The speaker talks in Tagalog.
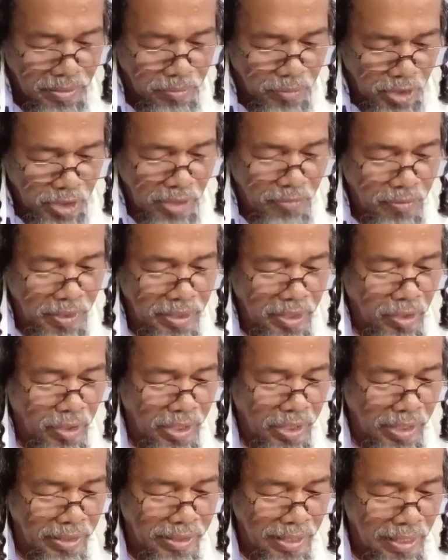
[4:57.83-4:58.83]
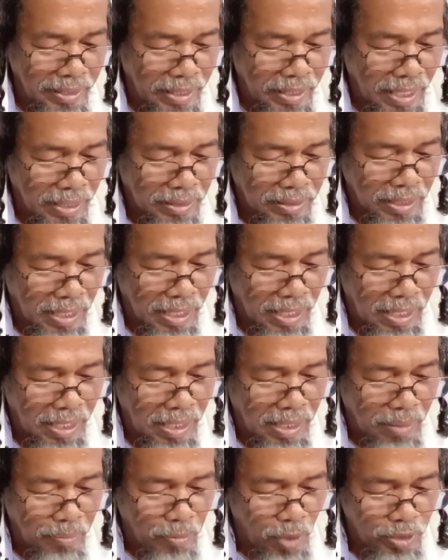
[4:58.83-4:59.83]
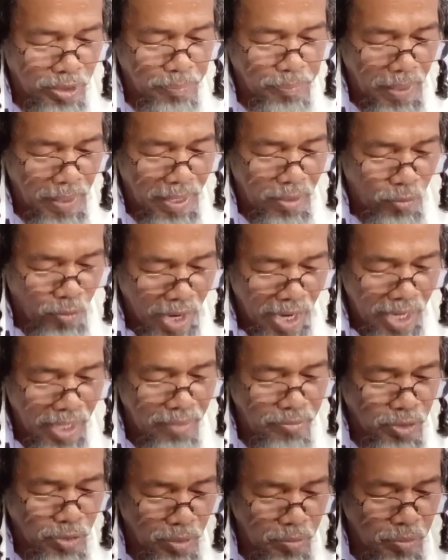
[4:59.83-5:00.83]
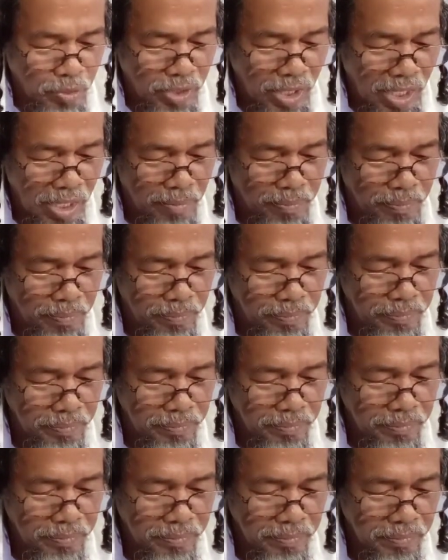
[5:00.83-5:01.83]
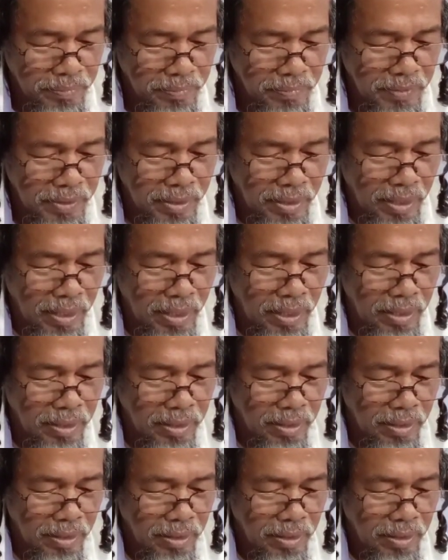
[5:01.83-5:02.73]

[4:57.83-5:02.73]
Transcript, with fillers: Verse 17, He shall not uh, multiply wives to himself. Okay?